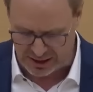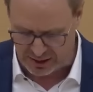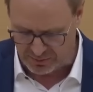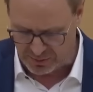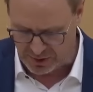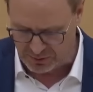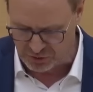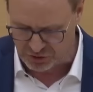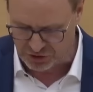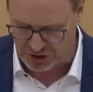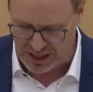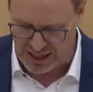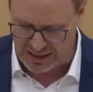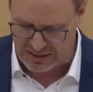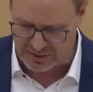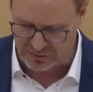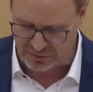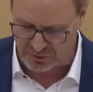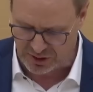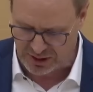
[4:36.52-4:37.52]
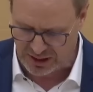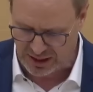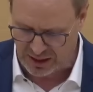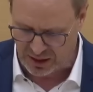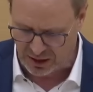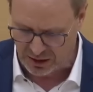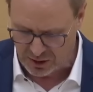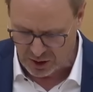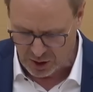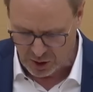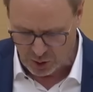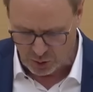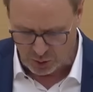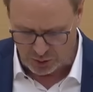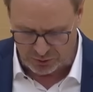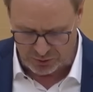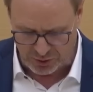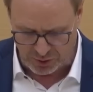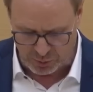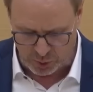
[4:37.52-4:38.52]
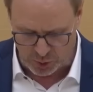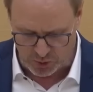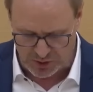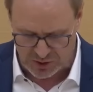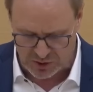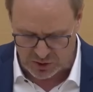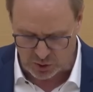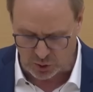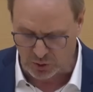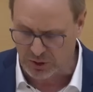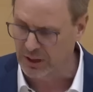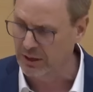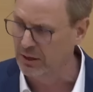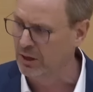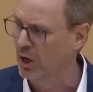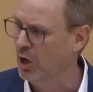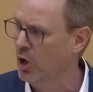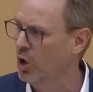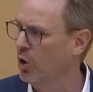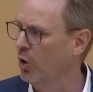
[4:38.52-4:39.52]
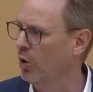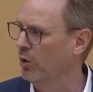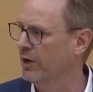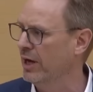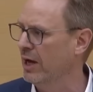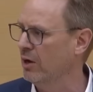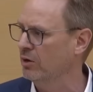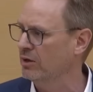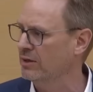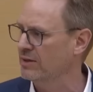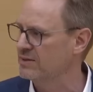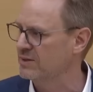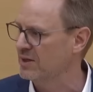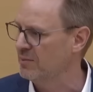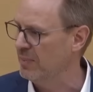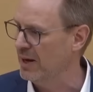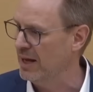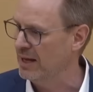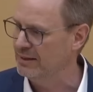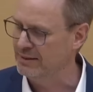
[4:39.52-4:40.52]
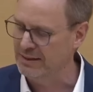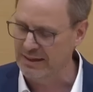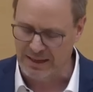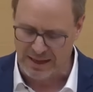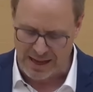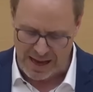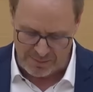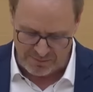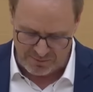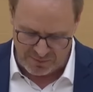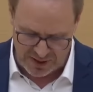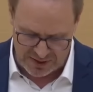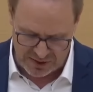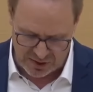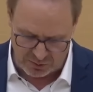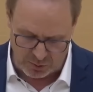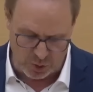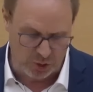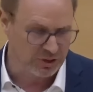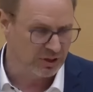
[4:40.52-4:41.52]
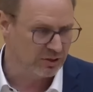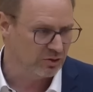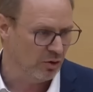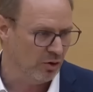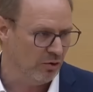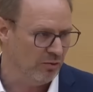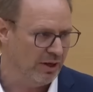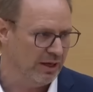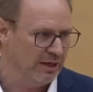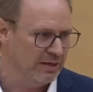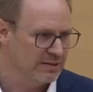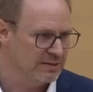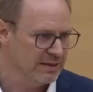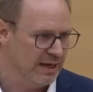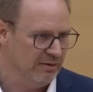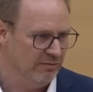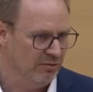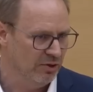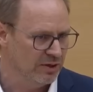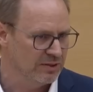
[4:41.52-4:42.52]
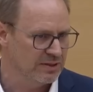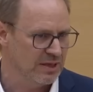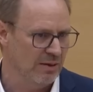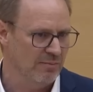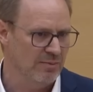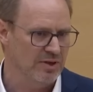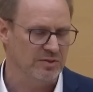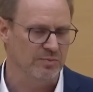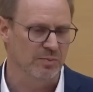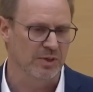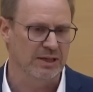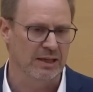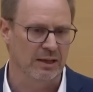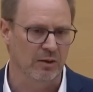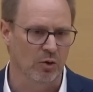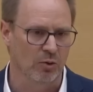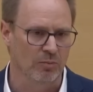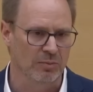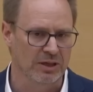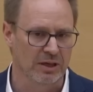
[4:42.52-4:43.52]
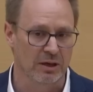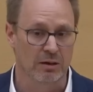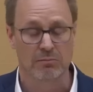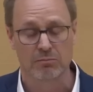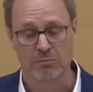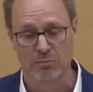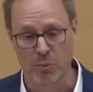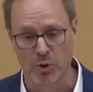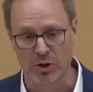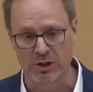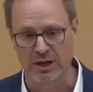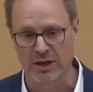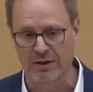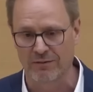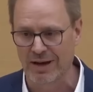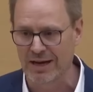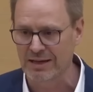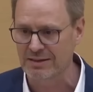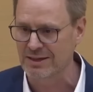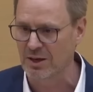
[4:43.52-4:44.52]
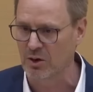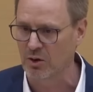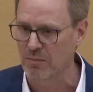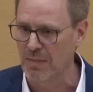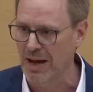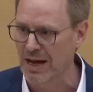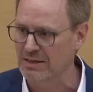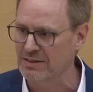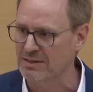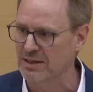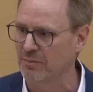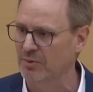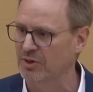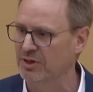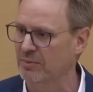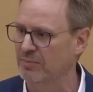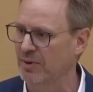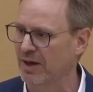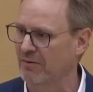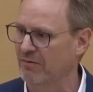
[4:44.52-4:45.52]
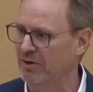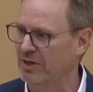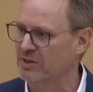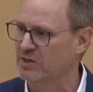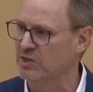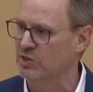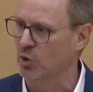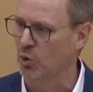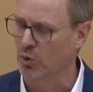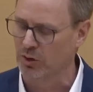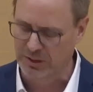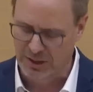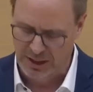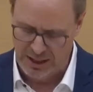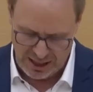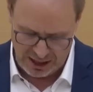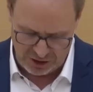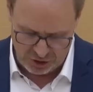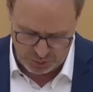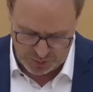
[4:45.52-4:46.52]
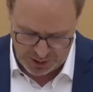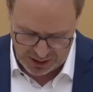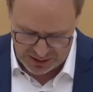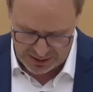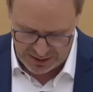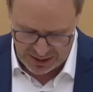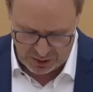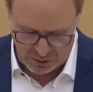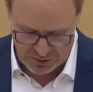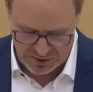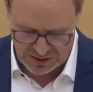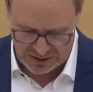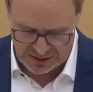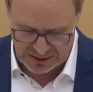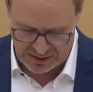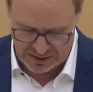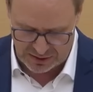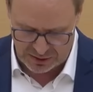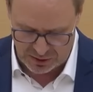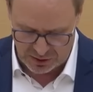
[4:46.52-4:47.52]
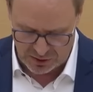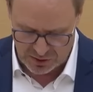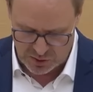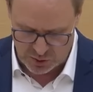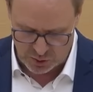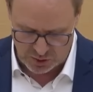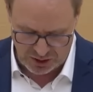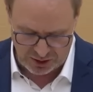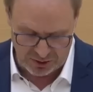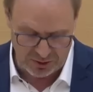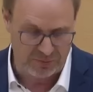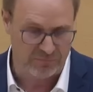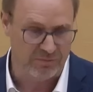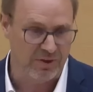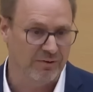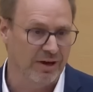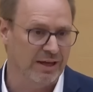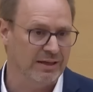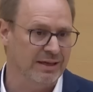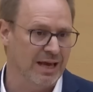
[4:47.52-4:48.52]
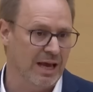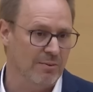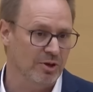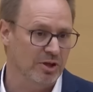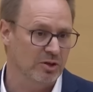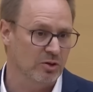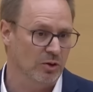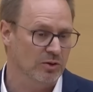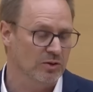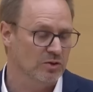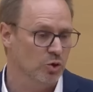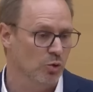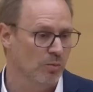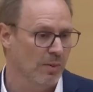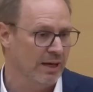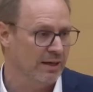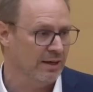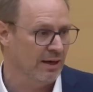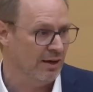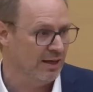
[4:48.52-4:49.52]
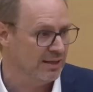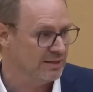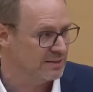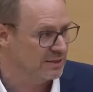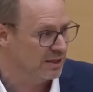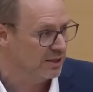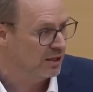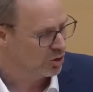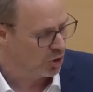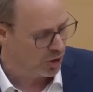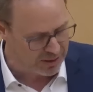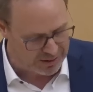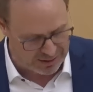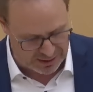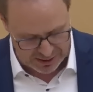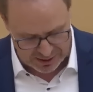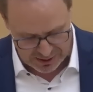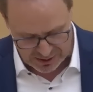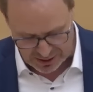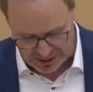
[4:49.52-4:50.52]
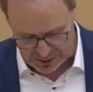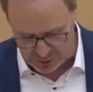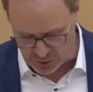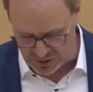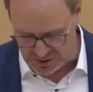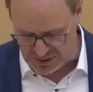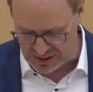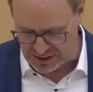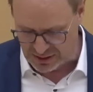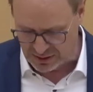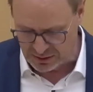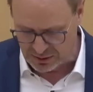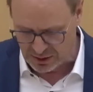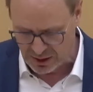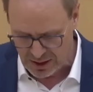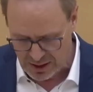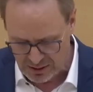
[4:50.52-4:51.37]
geben im Straßenverkehr und Verbotszonen und auch das geplante Abwassermonitoring ist ein wirksames Mittel, um hier möglicherweise auch Maßnahmen der Prävention entsprechend ausrichten zu können. Wir werden damit Konsumanreize deutlich reduzieren.